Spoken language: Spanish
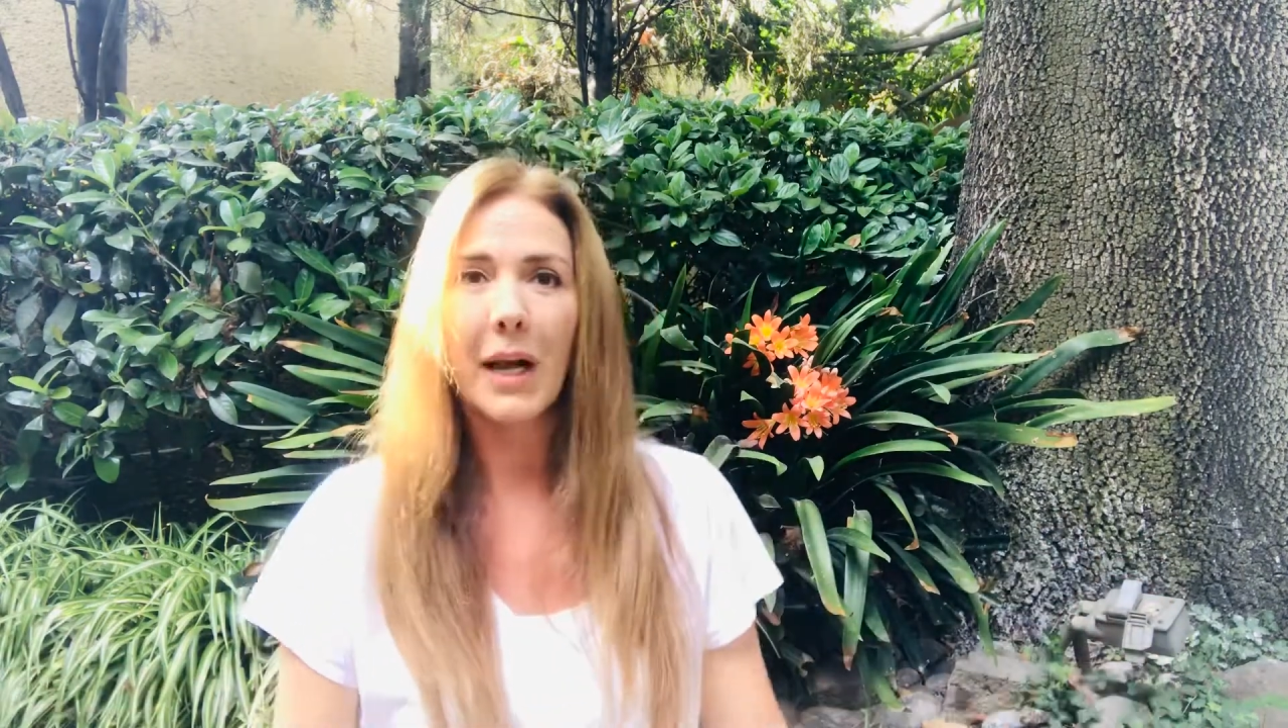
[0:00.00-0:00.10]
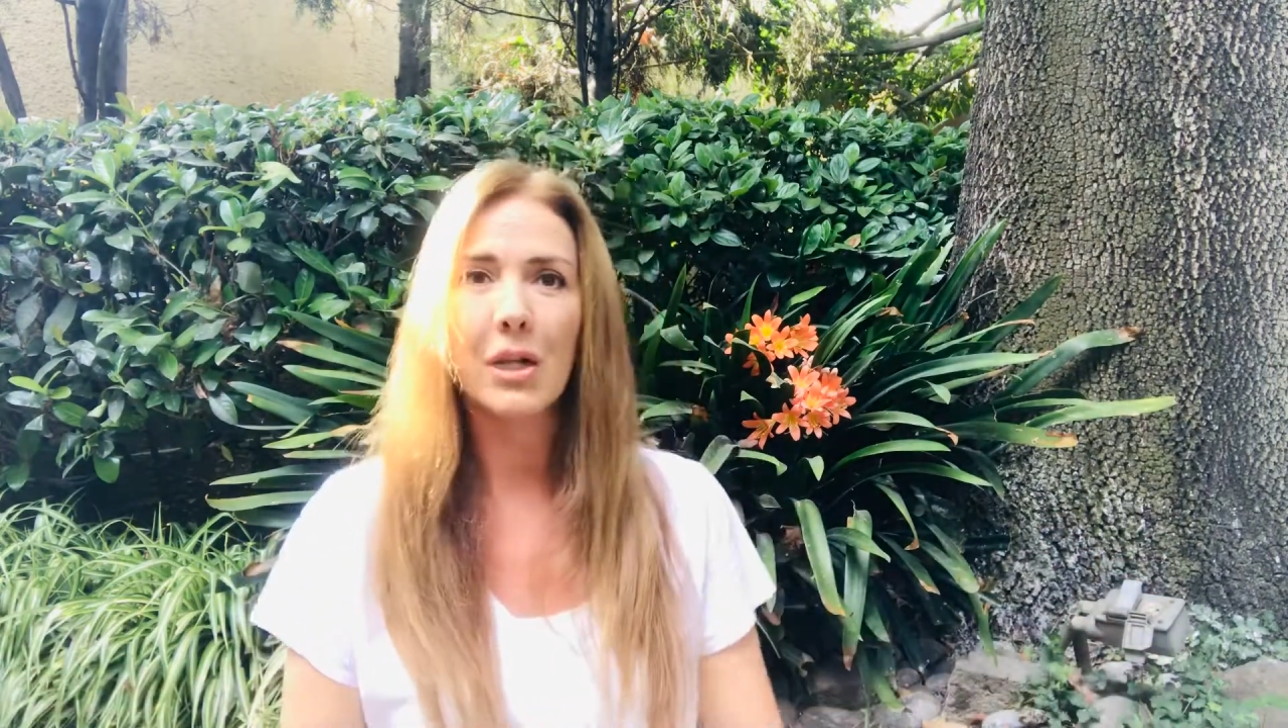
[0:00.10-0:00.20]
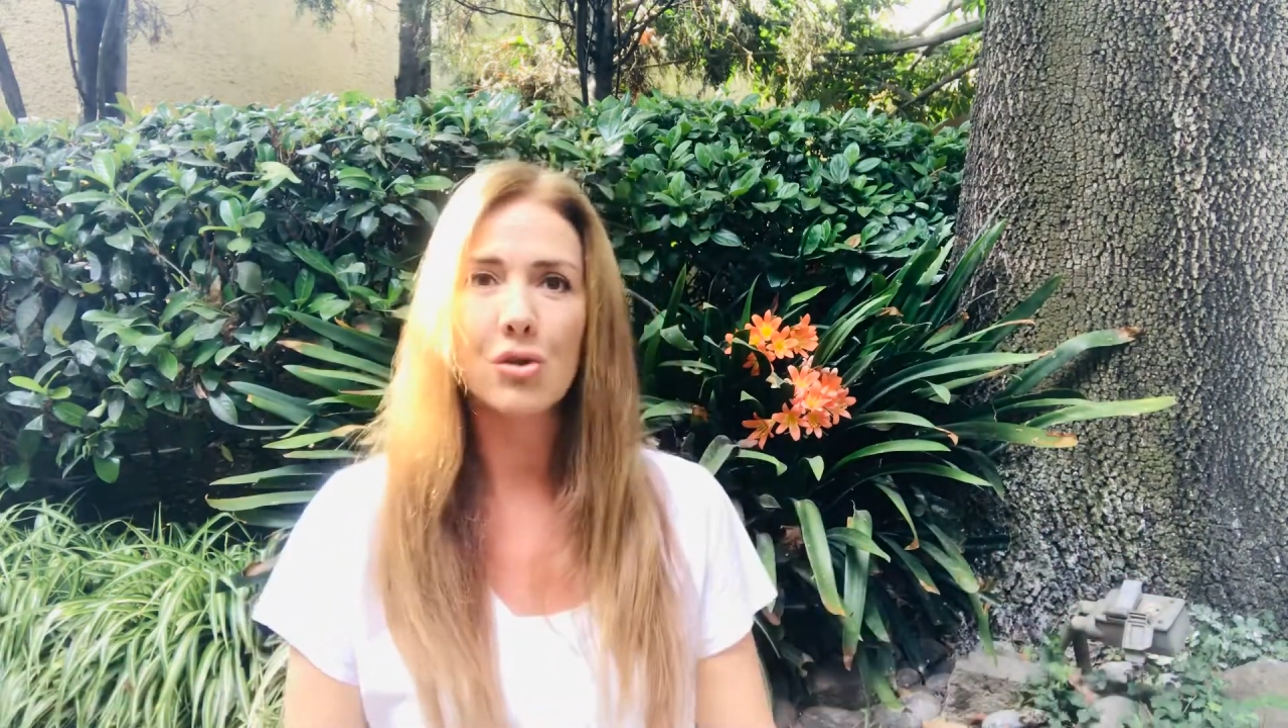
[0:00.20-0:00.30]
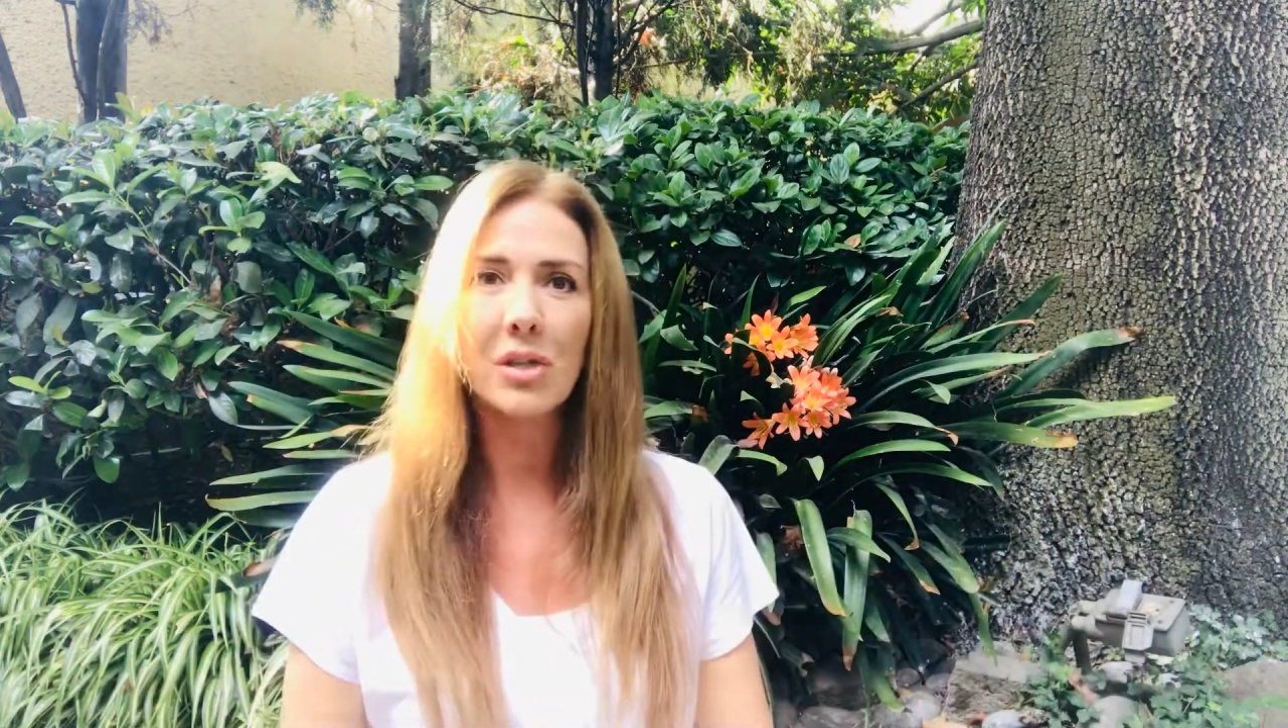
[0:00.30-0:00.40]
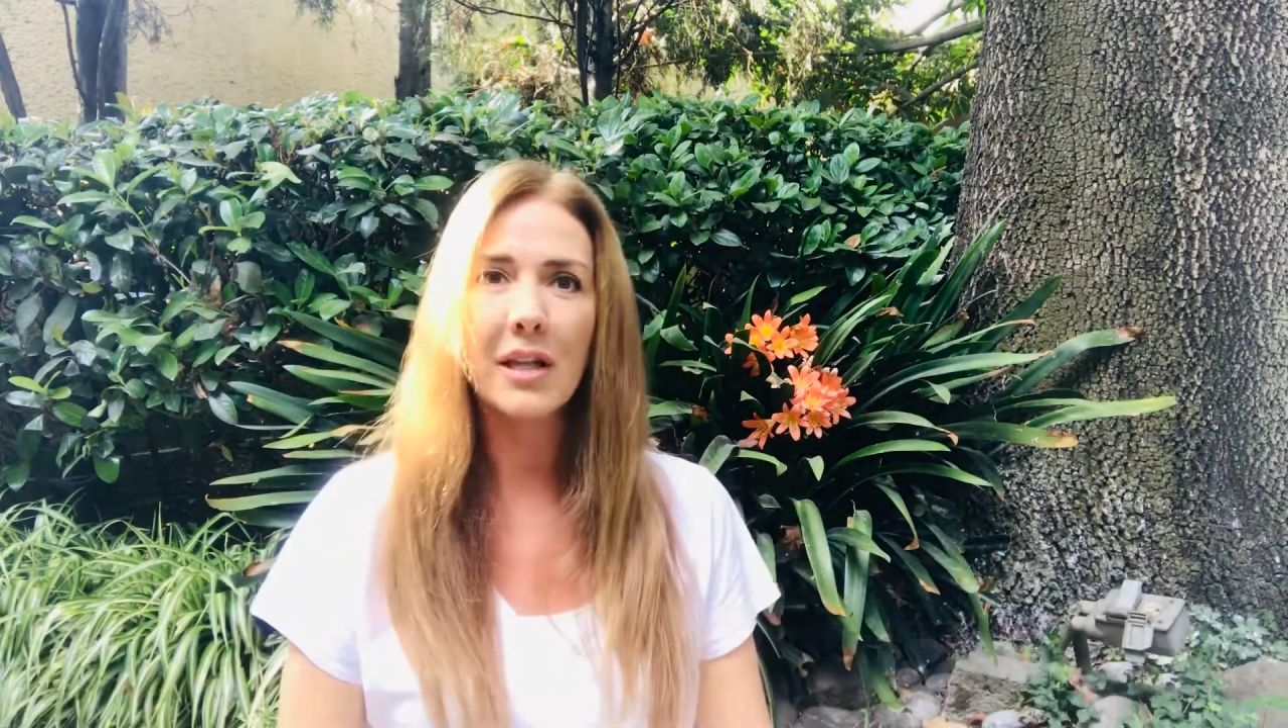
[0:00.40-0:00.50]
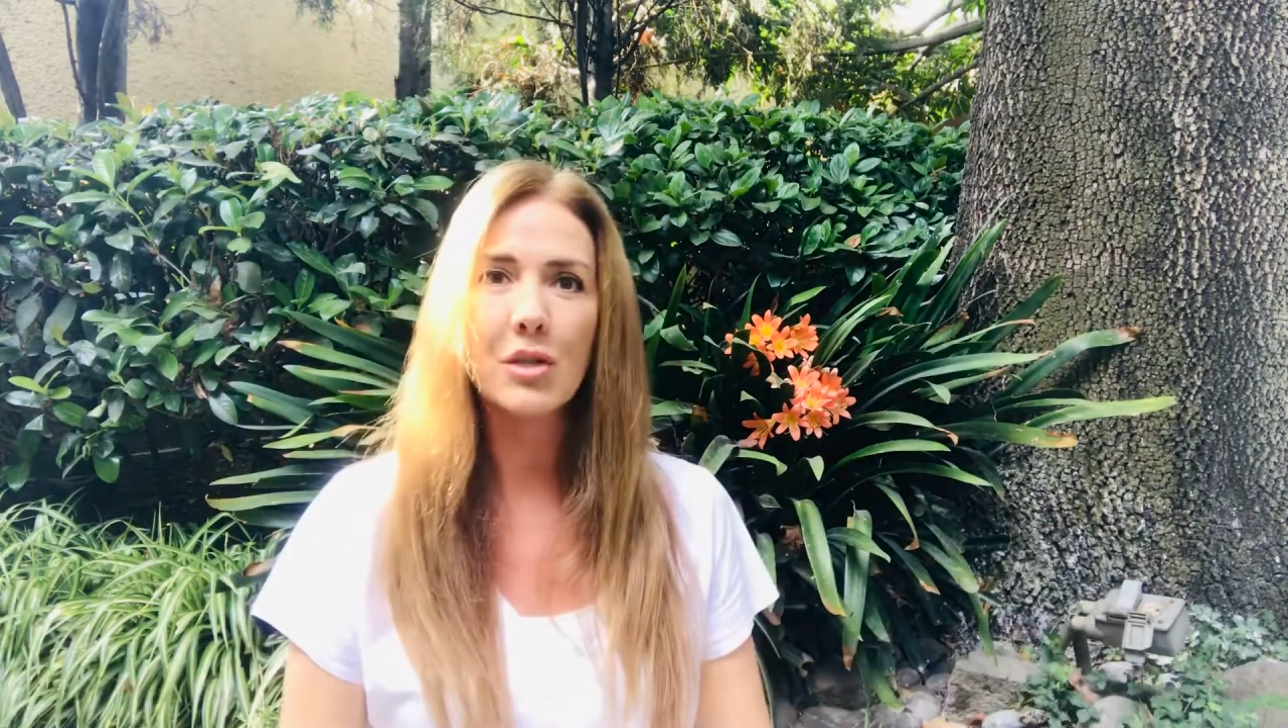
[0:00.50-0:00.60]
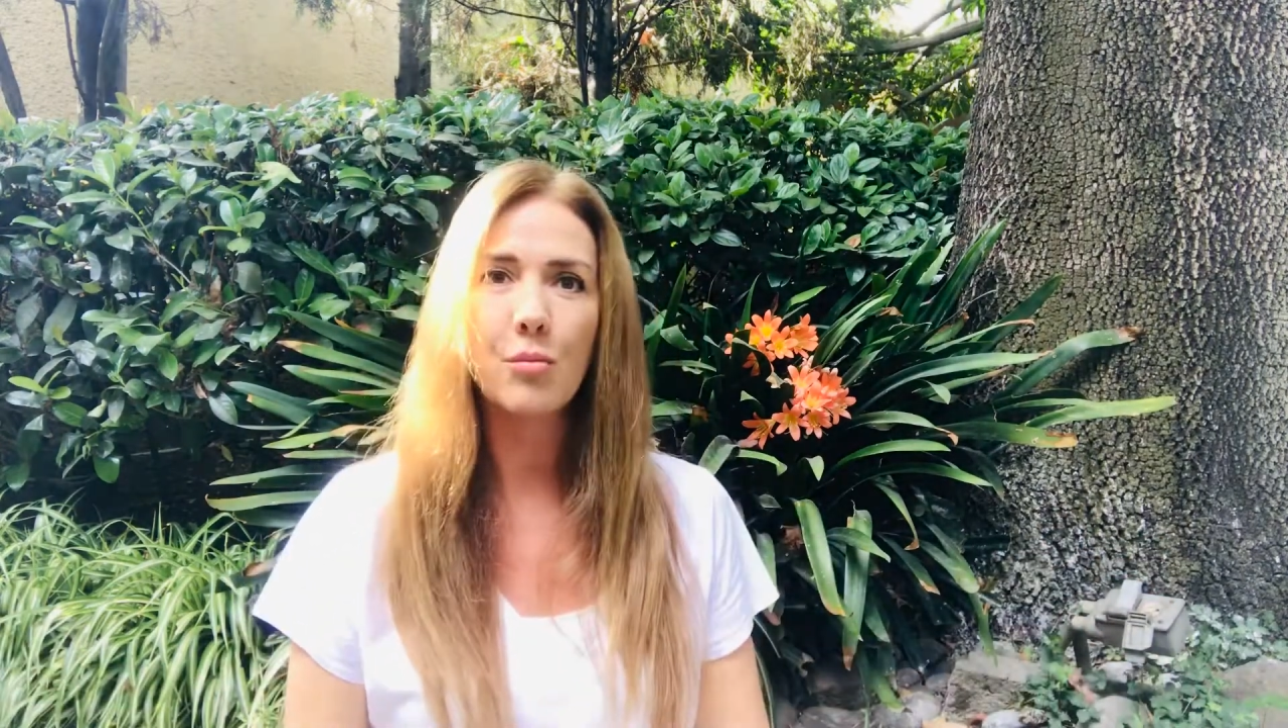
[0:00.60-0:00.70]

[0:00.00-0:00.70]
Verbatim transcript: que ustedes